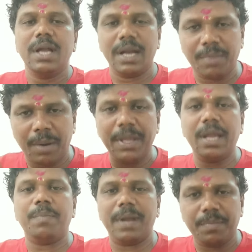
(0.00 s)
நம்ம அப்படியே
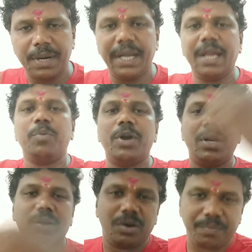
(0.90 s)
ப்ளே பண்ணிகிட்டே
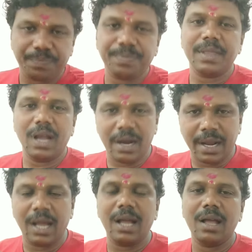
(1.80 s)
போயிட்டுருக்குறோம்
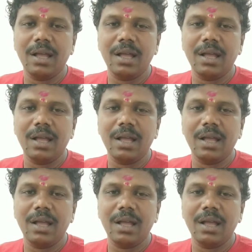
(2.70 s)
ஆனால்